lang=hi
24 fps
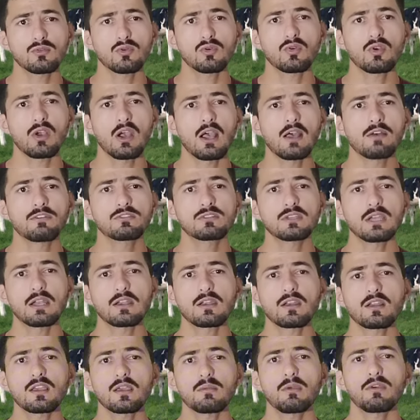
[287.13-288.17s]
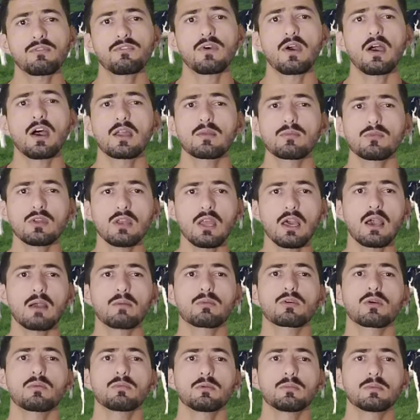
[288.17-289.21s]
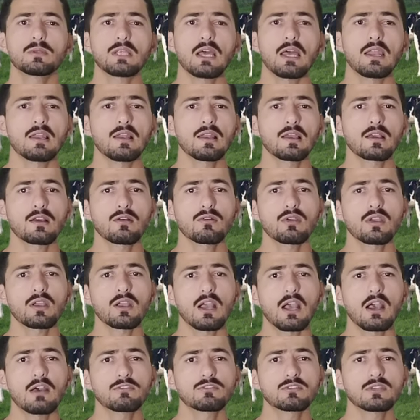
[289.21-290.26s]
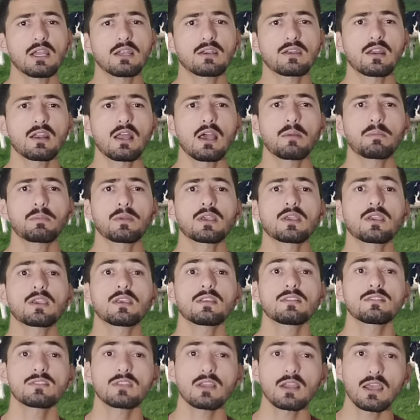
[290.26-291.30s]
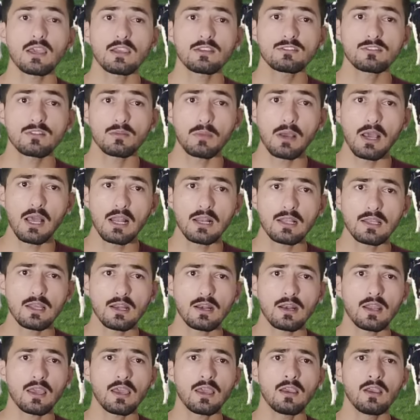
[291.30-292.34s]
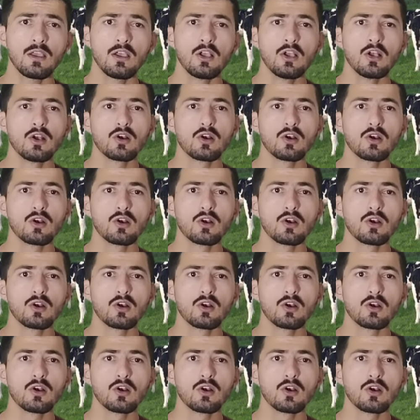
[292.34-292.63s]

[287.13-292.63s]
वो काफ स्टार्टर का मैं फार्मूला आपको भी बताने लगा हूँ कि काफ स्टार्टर आपने किस तरह इस्तेमाल करना है